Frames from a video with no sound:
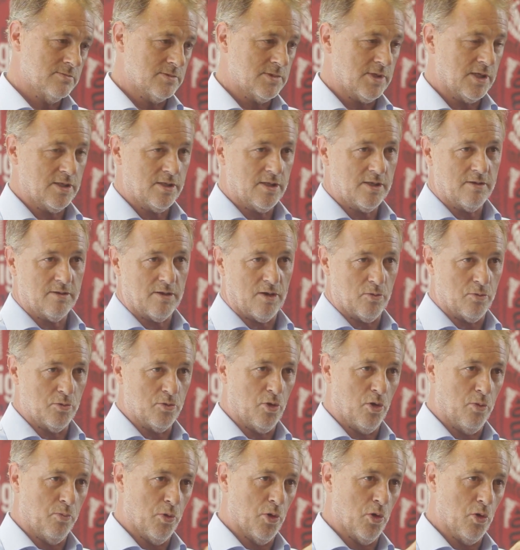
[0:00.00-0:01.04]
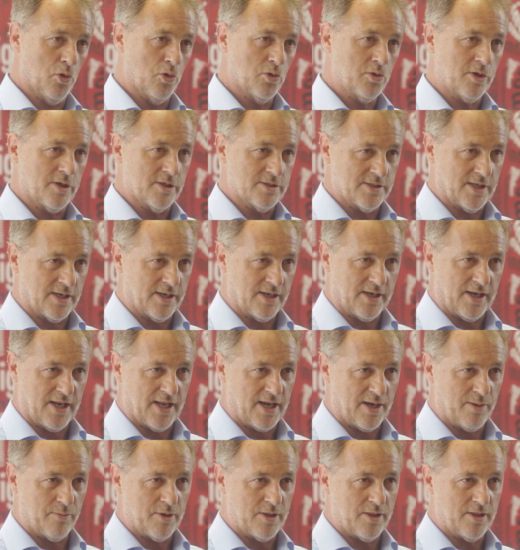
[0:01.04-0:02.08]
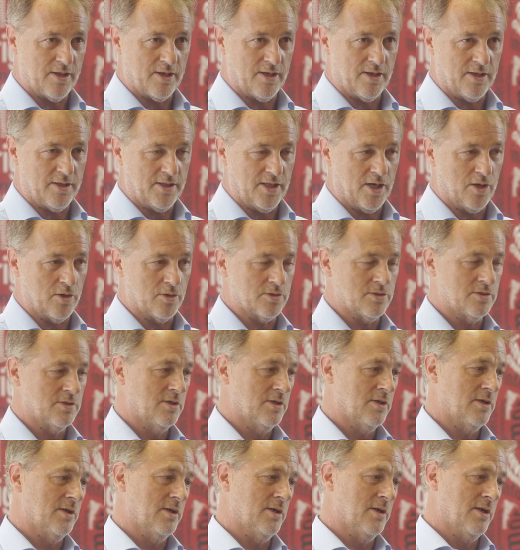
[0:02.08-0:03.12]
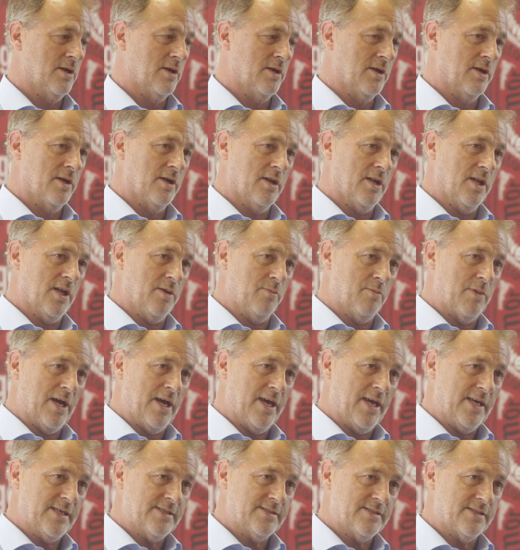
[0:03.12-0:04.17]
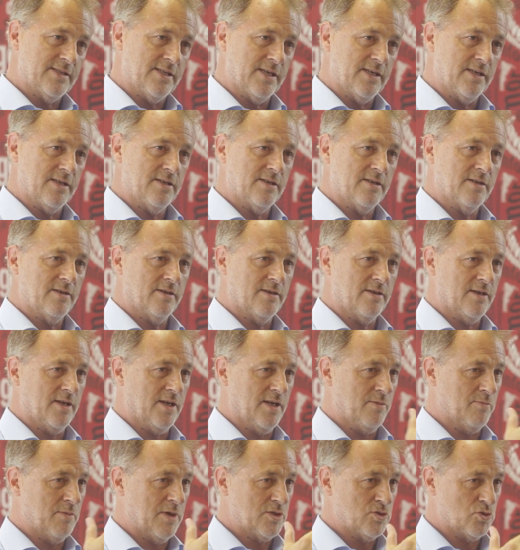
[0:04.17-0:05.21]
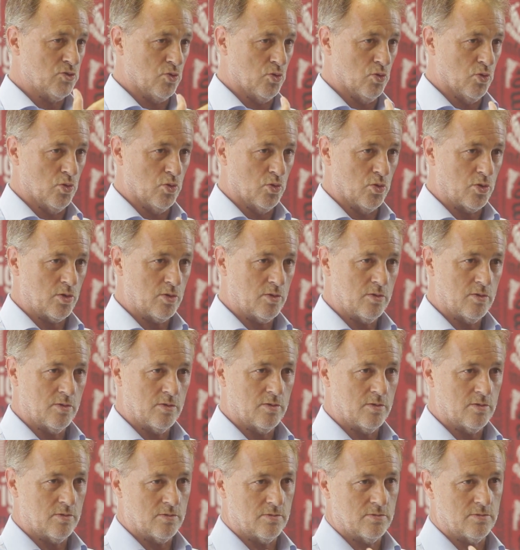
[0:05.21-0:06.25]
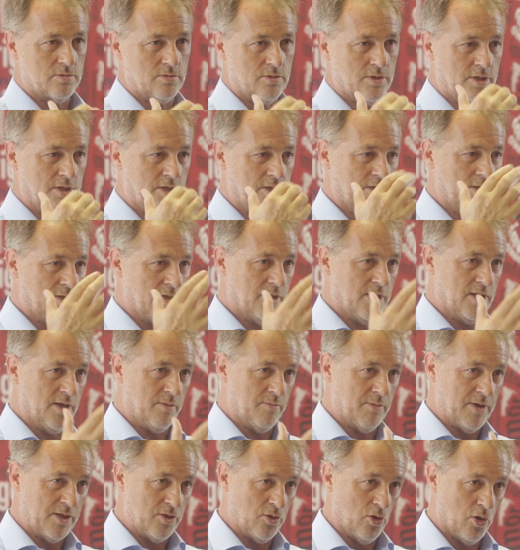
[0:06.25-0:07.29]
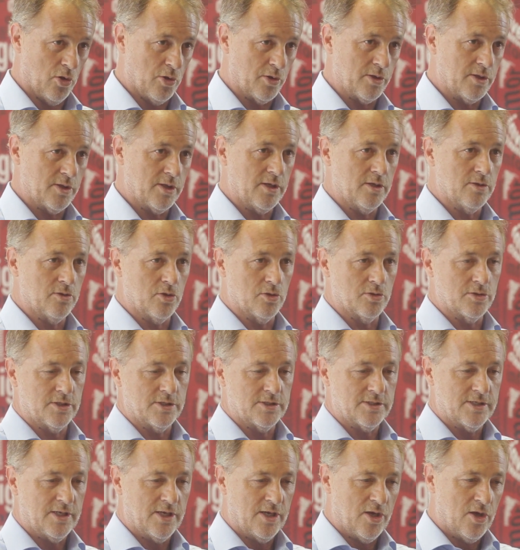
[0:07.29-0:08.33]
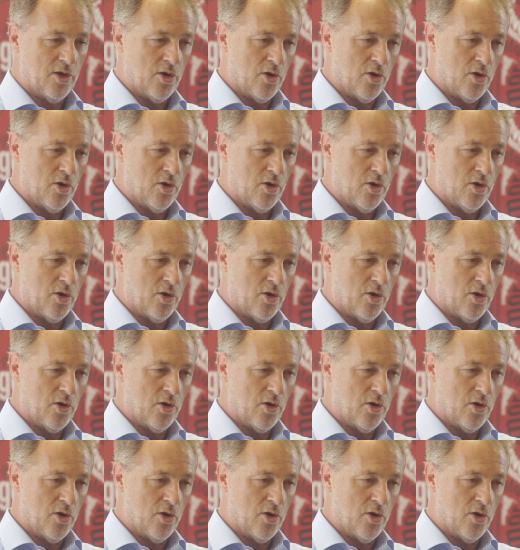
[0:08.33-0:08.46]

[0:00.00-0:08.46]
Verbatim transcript: tiene algunos polos que están claramente delineados. Lima Este, Lima Sur, eh, Lima Norte. Entonces,